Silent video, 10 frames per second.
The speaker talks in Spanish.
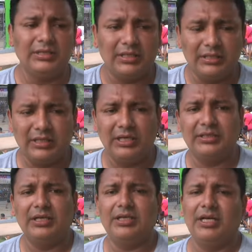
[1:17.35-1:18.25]
esta
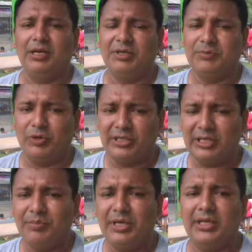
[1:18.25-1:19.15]
instancia y a la vez por
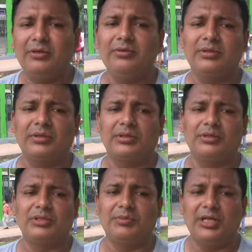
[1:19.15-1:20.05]
este medio,
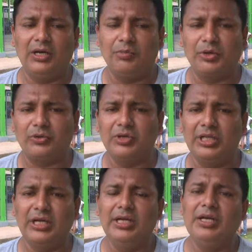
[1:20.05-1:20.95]
usted me da la oportunidad.